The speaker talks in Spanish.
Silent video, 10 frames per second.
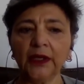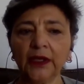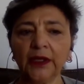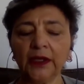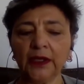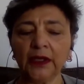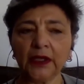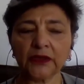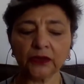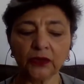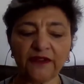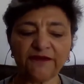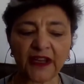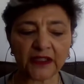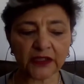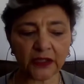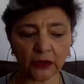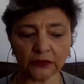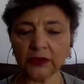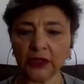eh, es una
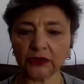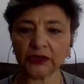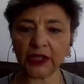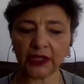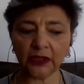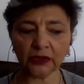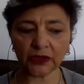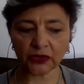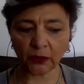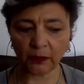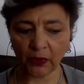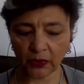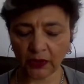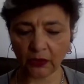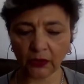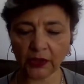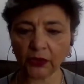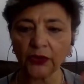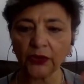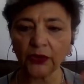infección de los tejidos de soporte o
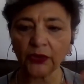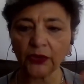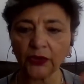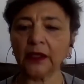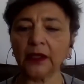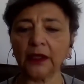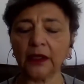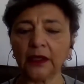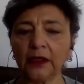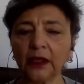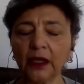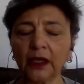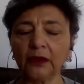que rodean eh,